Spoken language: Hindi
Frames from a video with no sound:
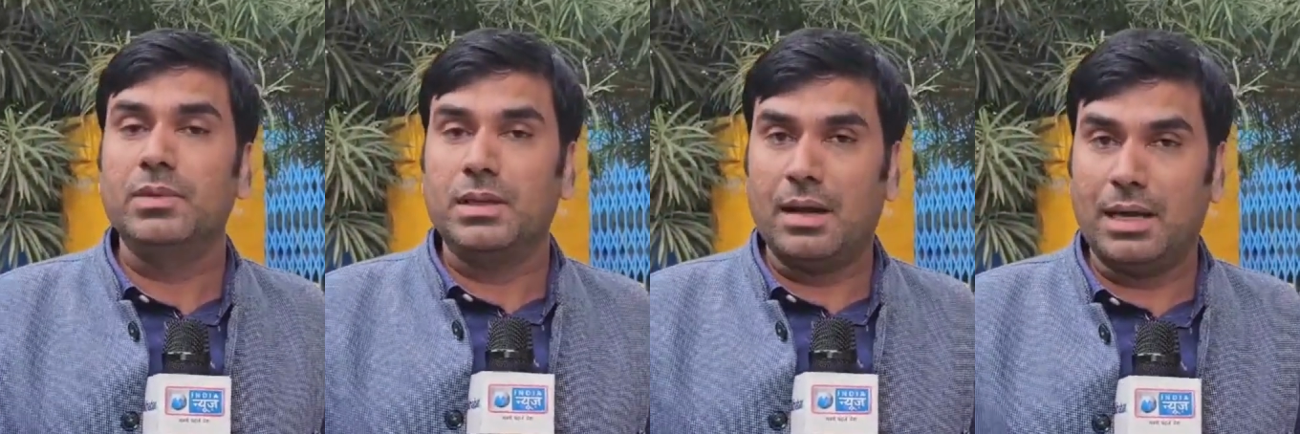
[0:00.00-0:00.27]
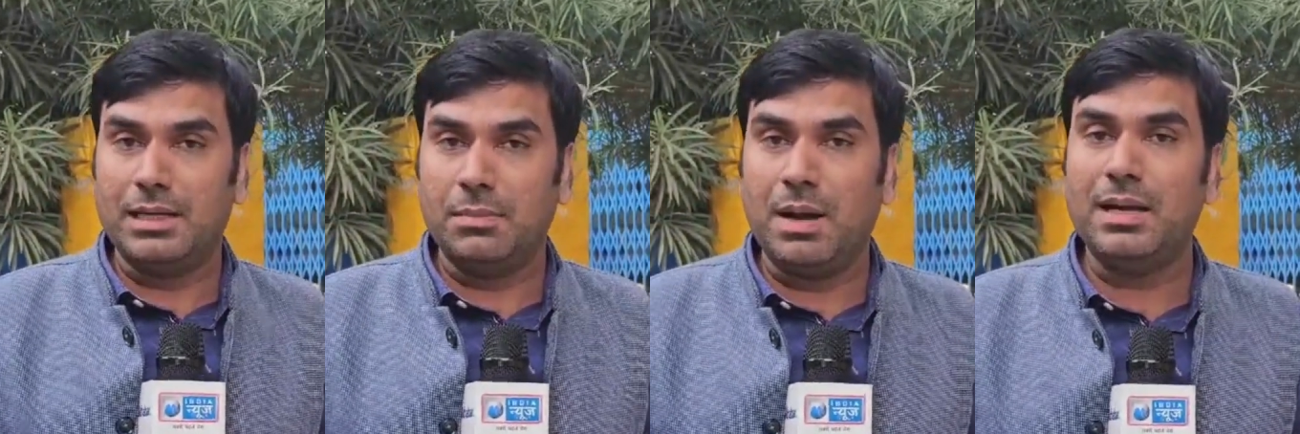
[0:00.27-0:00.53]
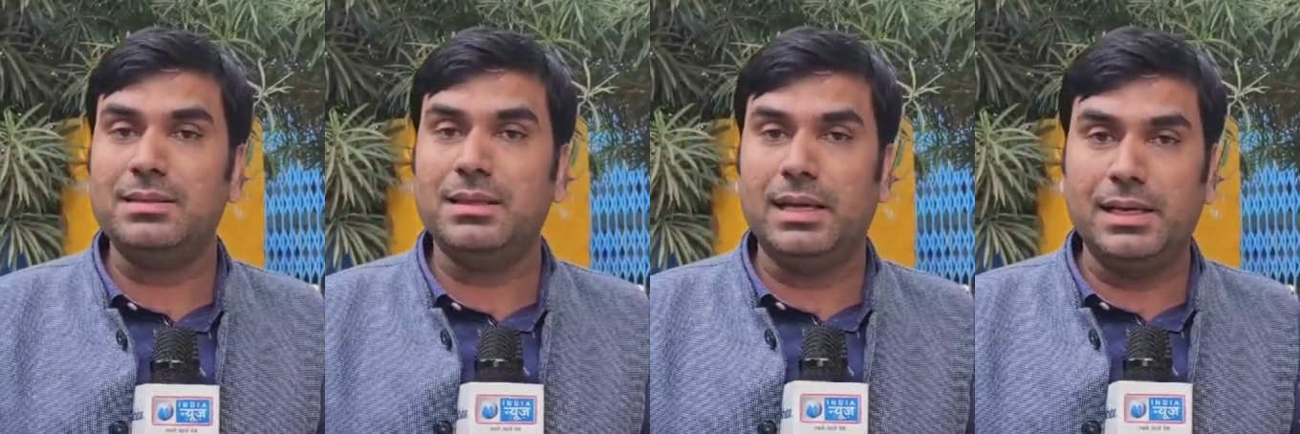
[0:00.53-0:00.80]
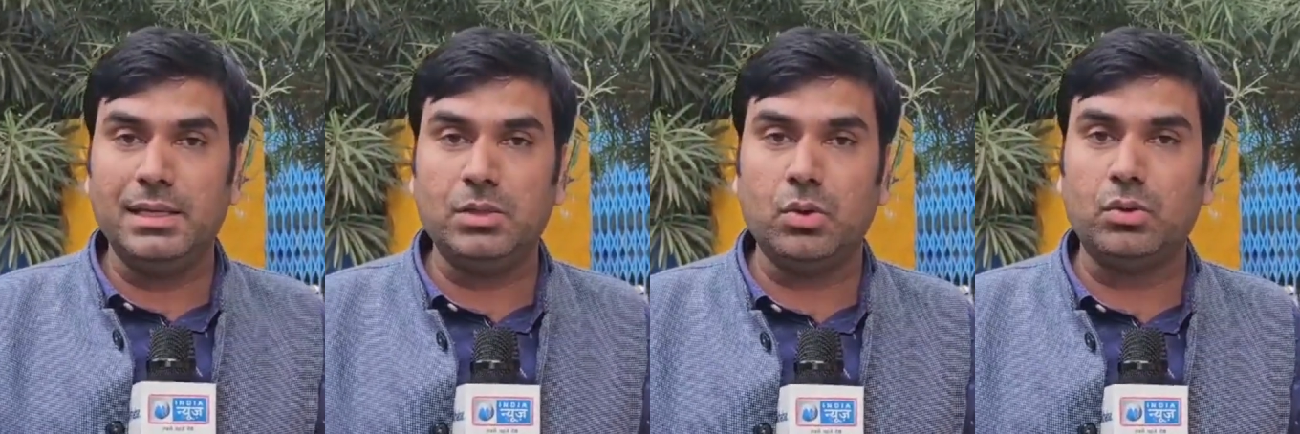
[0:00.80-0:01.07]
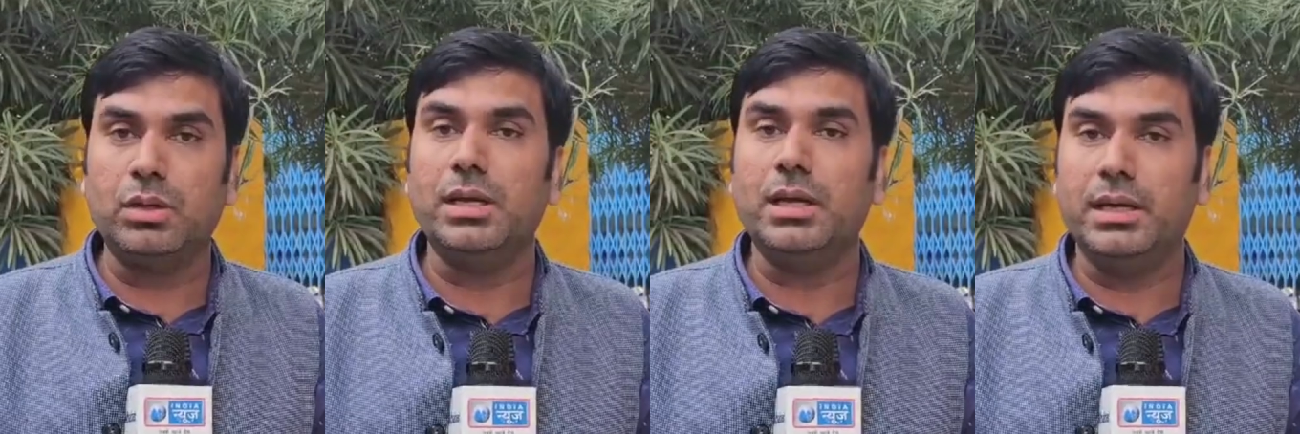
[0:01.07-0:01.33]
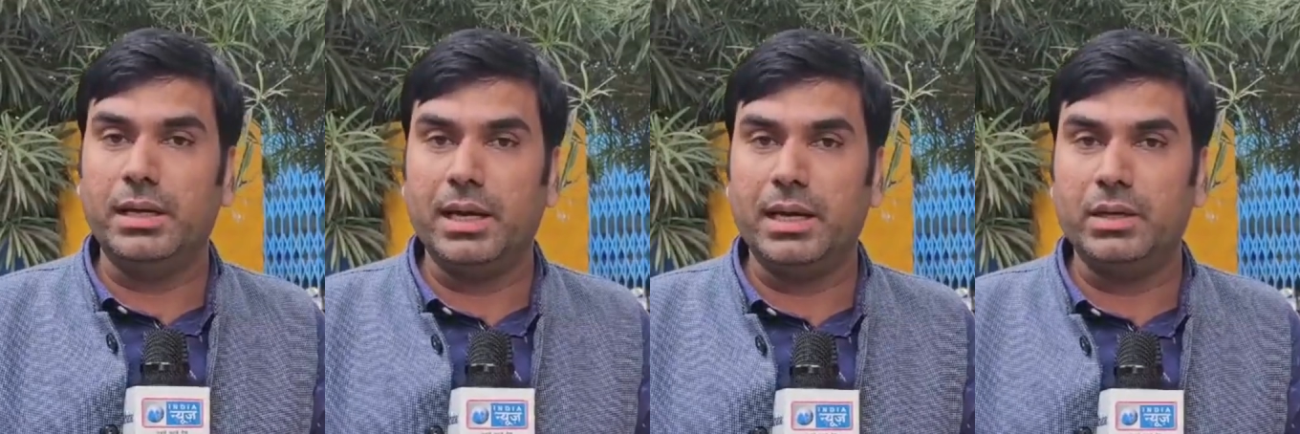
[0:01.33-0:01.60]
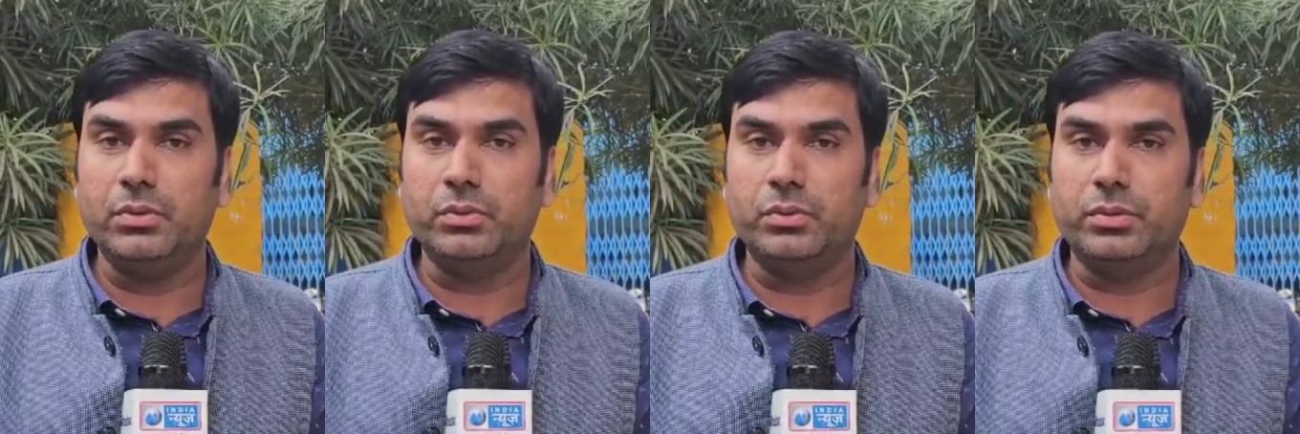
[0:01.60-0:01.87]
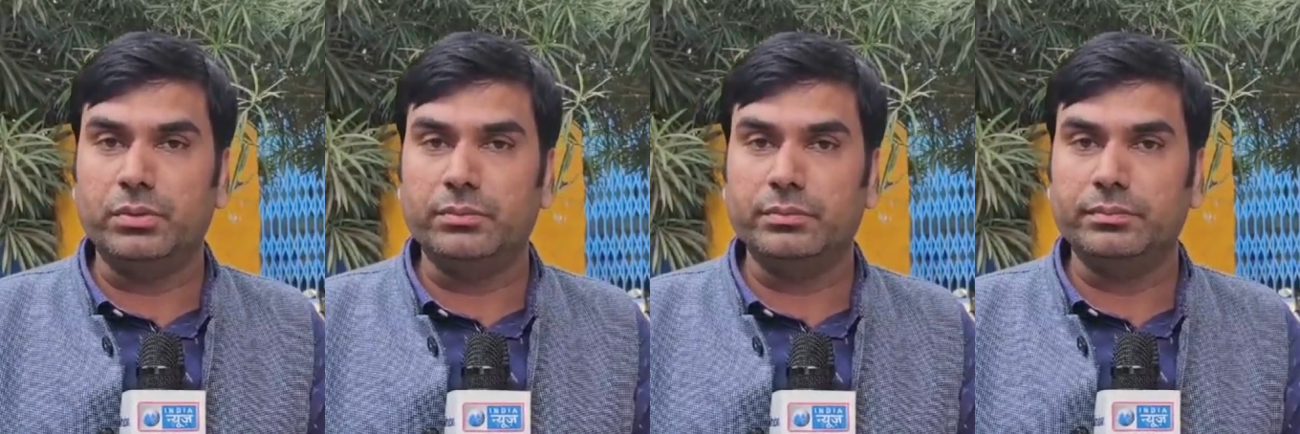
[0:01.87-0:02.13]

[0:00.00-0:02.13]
गाजियाबाद से अनिल चौधरी इंडिया न्यूज़